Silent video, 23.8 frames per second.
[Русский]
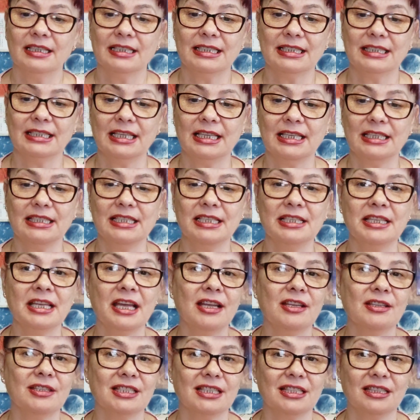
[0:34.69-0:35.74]

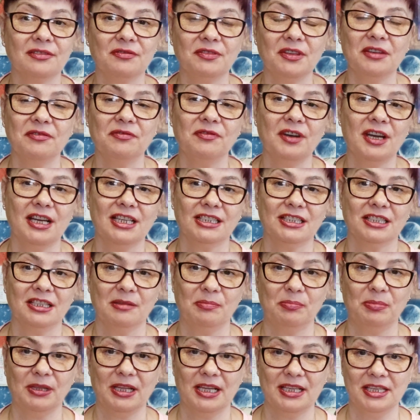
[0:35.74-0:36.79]
соединяются две
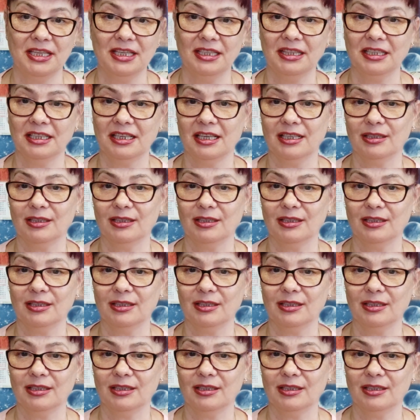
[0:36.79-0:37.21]
важные планеты,